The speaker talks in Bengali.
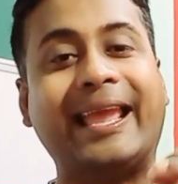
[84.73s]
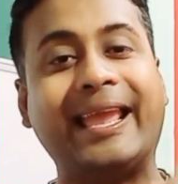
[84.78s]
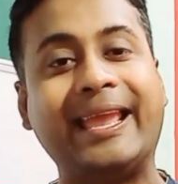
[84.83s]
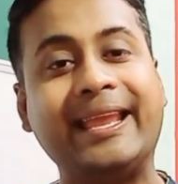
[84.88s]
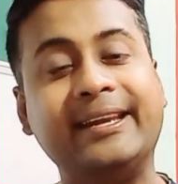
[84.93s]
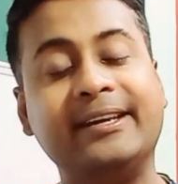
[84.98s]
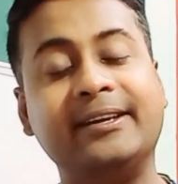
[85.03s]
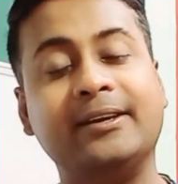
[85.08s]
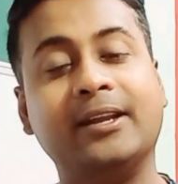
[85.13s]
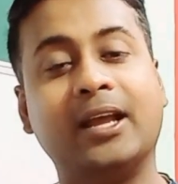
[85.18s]

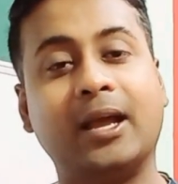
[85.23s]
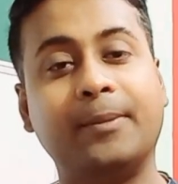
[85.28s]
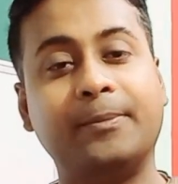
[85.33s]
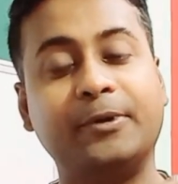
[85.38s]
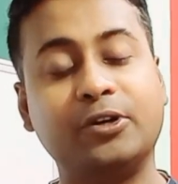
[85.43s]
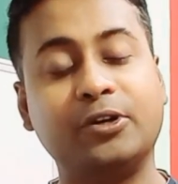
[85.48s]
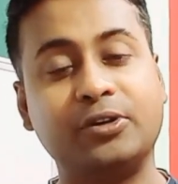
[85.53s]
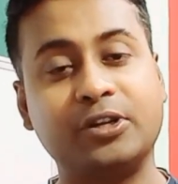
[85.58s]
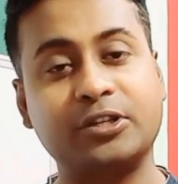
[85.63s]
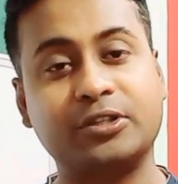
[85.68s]
এই
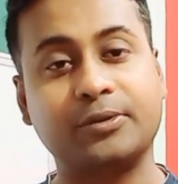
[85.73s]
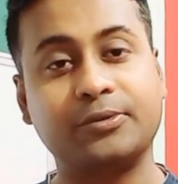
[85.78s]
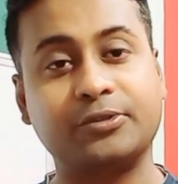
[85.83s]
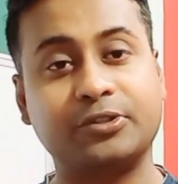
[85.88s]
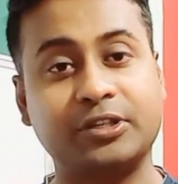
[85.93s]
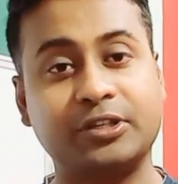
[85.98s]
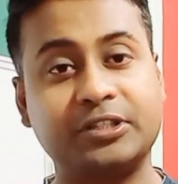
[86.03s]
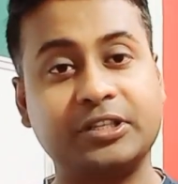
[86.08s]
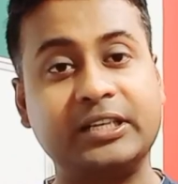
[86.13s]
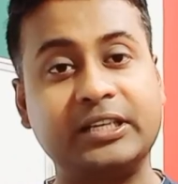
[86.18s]
ভিডিও
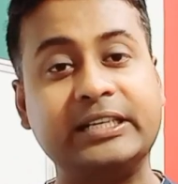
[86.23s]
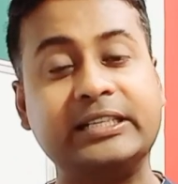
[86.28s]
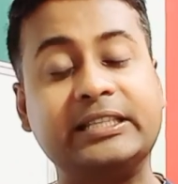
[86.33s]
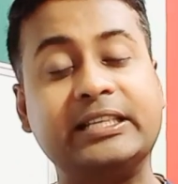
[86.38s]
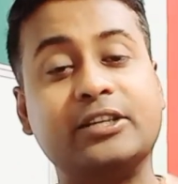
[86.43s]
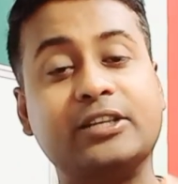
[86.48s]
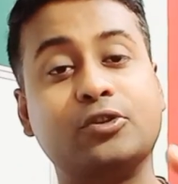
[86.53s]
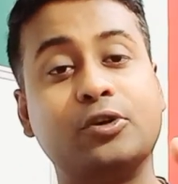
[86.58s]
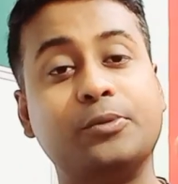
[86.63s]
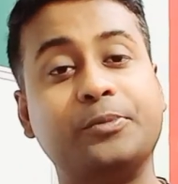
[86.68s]
ডিসক্রিপশনে যে লিঙ্ক
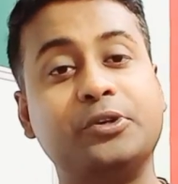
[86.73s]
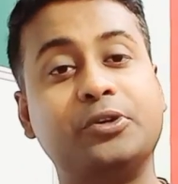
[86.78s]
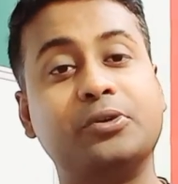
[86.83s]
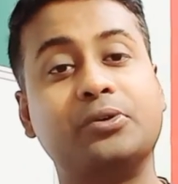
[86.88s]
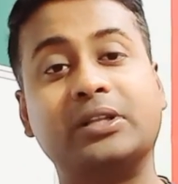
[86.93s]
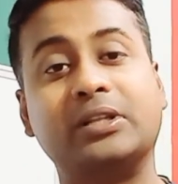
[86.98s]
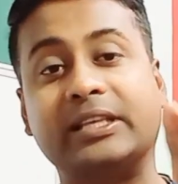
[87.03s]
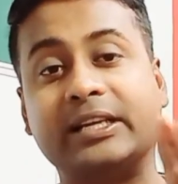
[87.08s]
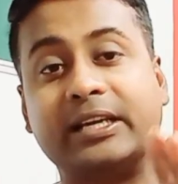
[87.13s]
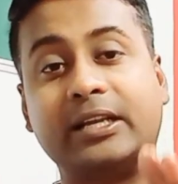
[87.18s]
দেওয়া আছে ওই
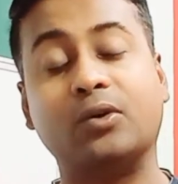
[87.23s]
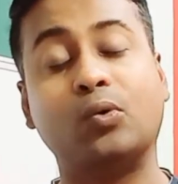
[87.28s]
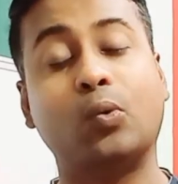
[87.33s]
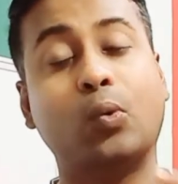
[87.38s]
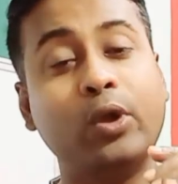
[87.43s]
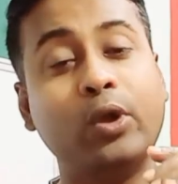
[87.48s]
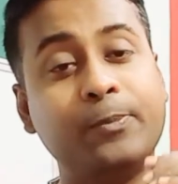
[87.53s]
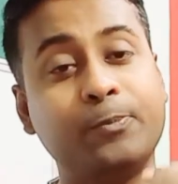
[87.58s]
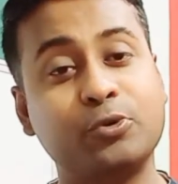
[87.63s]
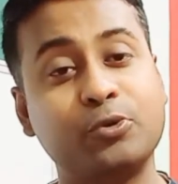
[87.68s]
ভিডিওটা দেখে নাও
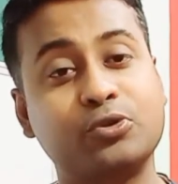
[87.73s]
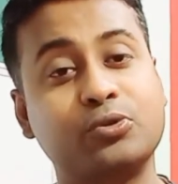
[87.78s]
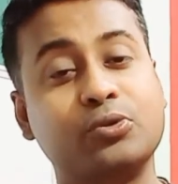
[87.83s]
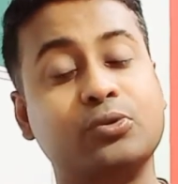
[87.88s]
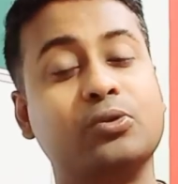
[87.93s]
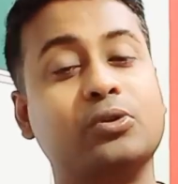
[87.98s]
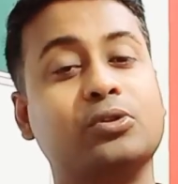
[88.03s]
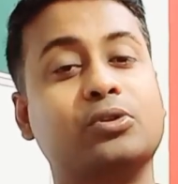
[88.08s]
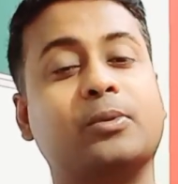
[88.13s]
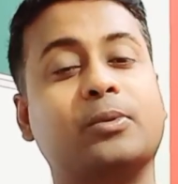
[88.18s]
ওই
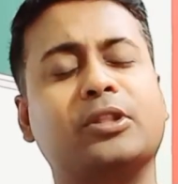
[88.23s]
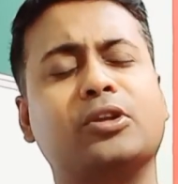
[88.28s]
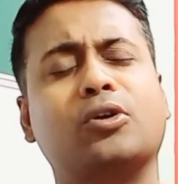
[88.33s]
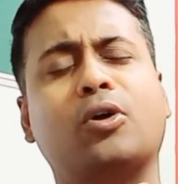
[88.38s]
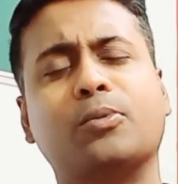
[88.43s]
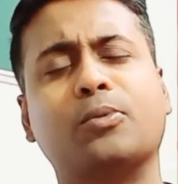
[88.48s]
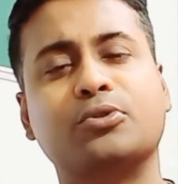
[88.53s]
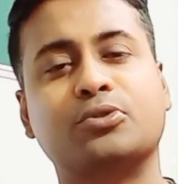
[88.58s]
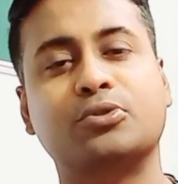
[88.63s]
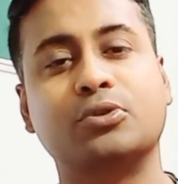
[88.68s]
প্রশ্নগুলো তোমাদের
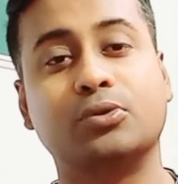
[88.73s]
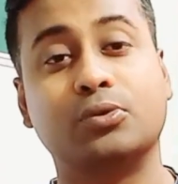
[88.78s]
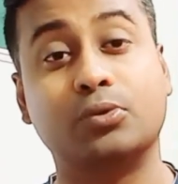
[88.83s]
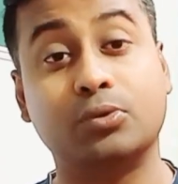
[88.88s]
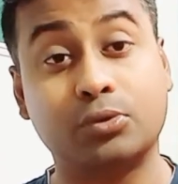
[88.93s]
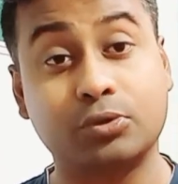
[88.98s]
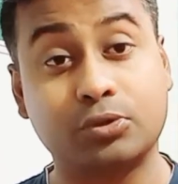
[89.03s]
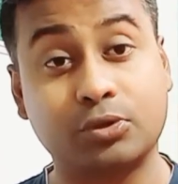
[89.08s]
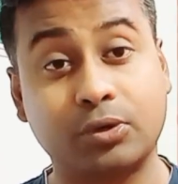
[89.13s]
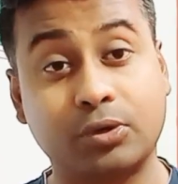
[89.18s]
অবশ্যই
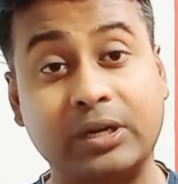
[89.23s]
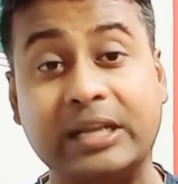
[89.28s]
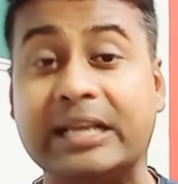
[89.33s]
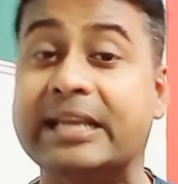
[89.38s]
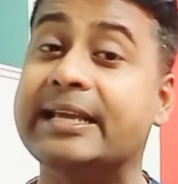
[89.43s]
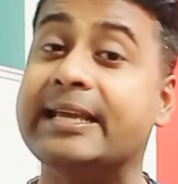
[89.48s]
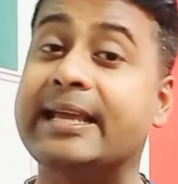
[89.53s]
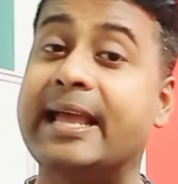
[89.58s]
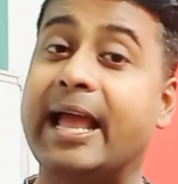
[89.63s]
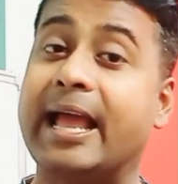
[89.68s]
গুরুত্ব সহকারে
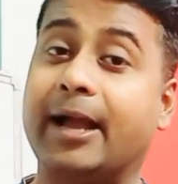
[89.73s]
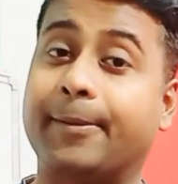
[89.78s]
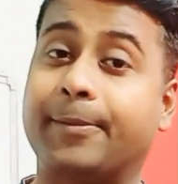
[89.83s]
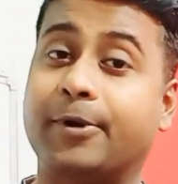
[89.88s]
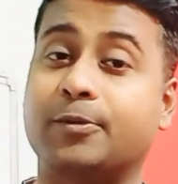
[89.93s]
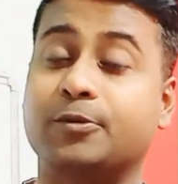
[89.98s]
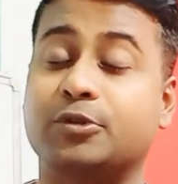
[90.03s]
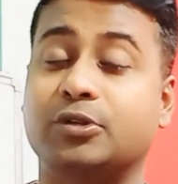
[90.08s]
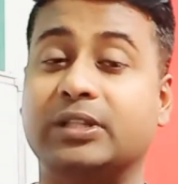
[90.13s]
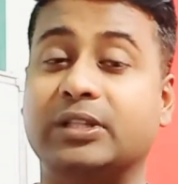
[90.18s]
একবার
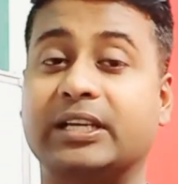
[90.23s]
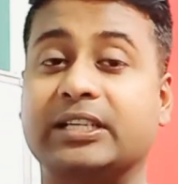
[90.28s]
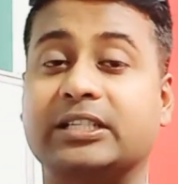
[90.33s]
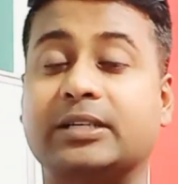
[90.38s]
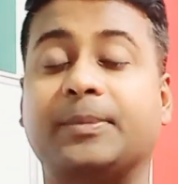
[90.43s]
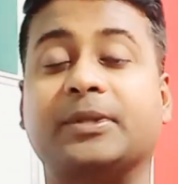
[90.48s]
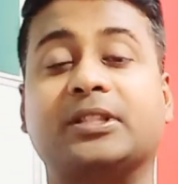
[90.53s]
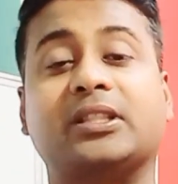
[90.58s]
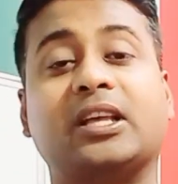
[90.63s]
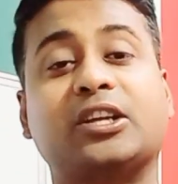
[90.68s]
অবশ্যই দেখে
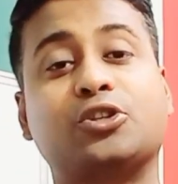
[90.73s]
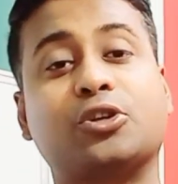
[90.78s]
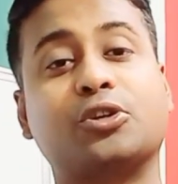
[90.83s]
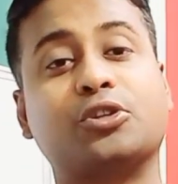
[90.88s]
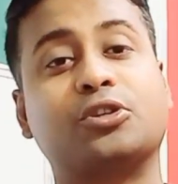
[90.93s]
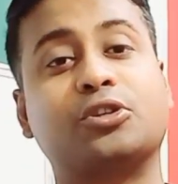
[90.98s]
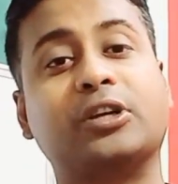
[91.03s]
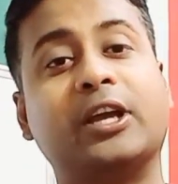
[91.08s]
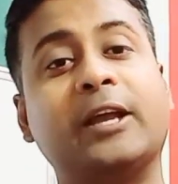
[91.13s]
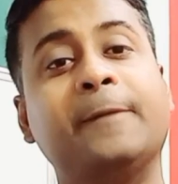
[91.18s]
যাবে তার
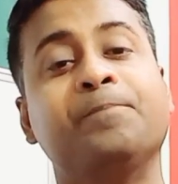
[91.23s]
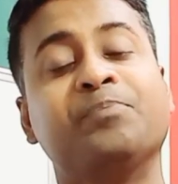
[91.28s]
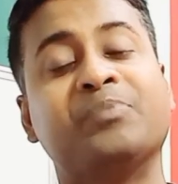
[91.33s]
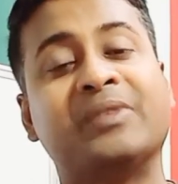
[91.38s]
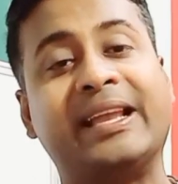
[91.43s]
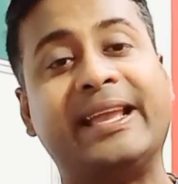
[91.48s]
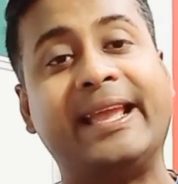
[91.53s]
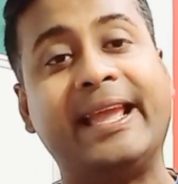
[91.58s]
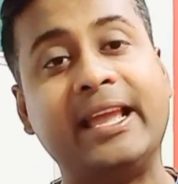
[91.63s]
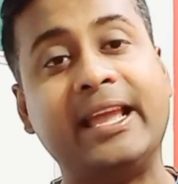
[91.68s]
সঙ্গে সঙ্গে
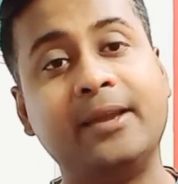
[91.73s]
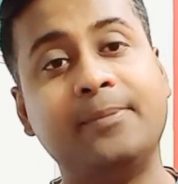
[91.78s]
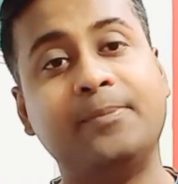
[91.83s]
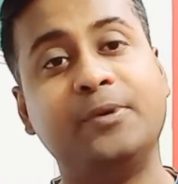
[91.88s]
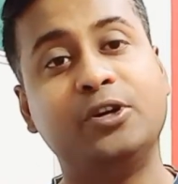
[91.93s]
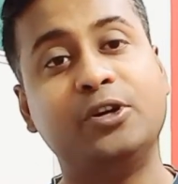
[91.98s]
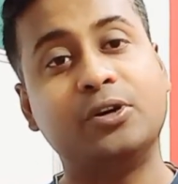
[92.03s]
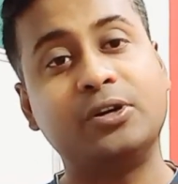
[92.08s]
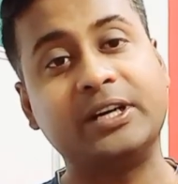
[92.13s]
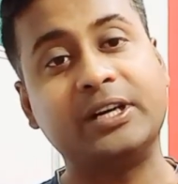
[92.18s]
এই
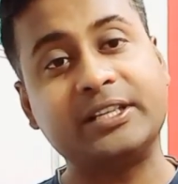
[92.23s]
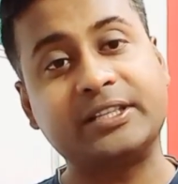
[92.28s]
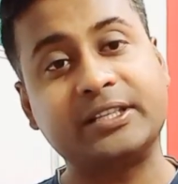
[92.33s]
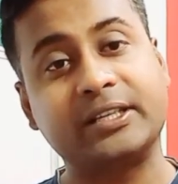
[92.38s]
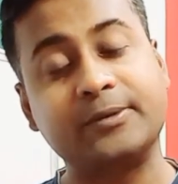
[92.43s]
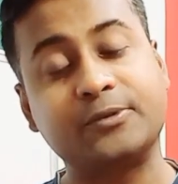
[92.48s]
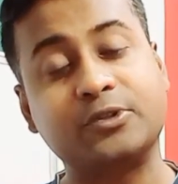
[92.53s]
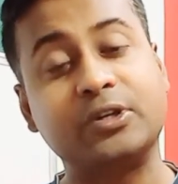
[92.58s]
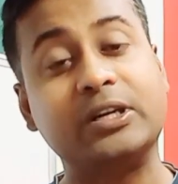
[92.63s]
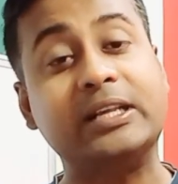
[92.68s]
ভিডিওর
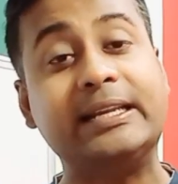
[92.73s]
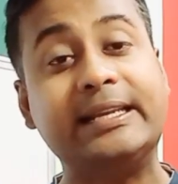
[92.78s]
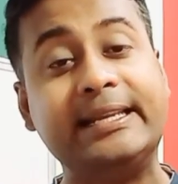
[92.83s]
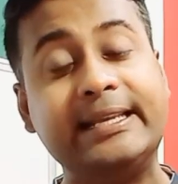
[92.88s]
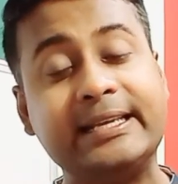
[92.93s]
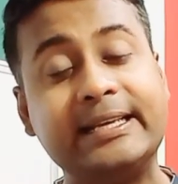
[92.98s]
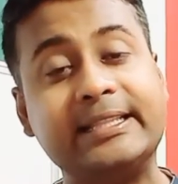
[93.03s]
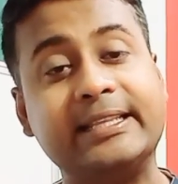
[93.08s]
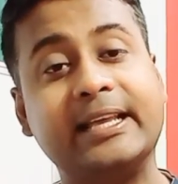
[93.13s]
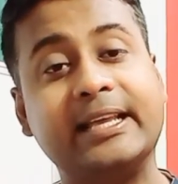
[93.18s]
ডিসক্রিপশনে
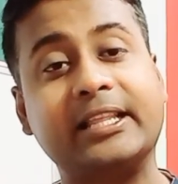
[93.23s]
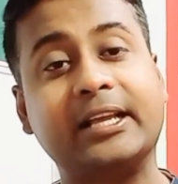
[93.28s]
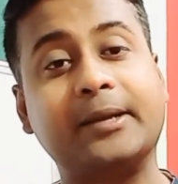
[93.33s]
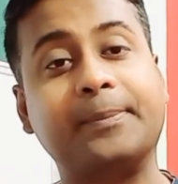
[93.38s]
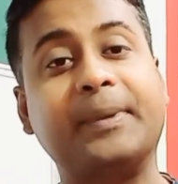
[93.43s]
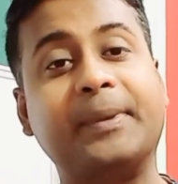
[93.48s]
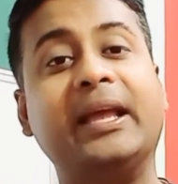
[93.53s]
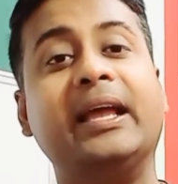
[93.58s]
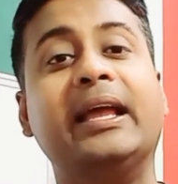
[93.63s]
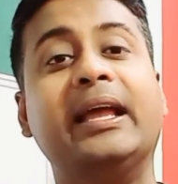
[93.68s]
লিঙ্ক দেওয়া
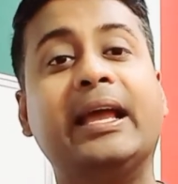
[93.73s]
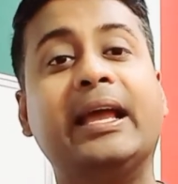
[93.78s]
থাকবে